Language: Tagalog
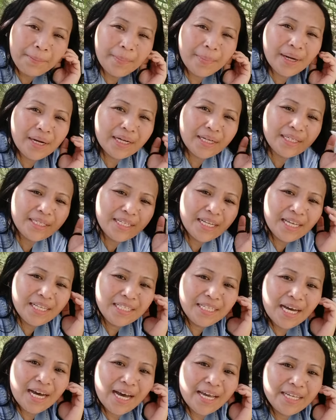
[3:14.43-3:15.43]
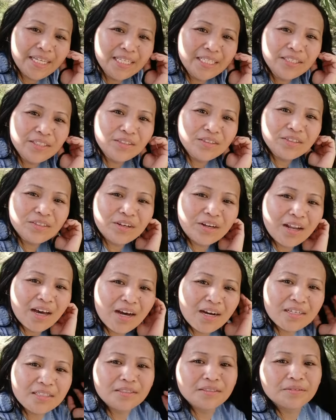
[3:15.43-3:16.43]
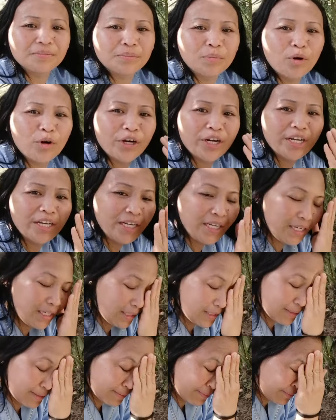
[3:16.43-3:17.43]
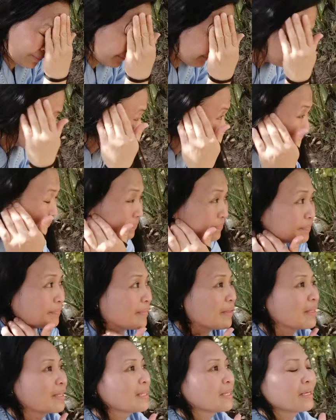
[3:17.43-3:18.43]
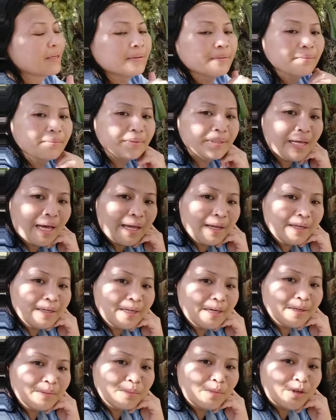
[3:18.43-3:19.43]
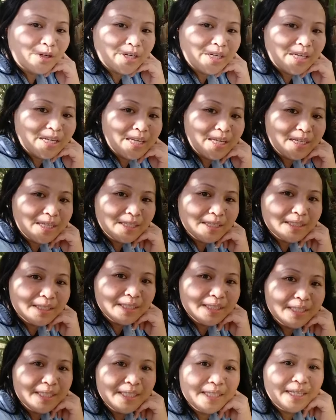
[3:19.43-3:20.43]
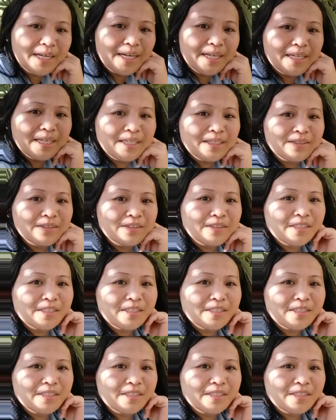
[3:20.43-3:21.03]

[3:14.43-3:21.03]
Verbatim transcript: magna 9 o'clock morning. 9 ng morning. Ayan,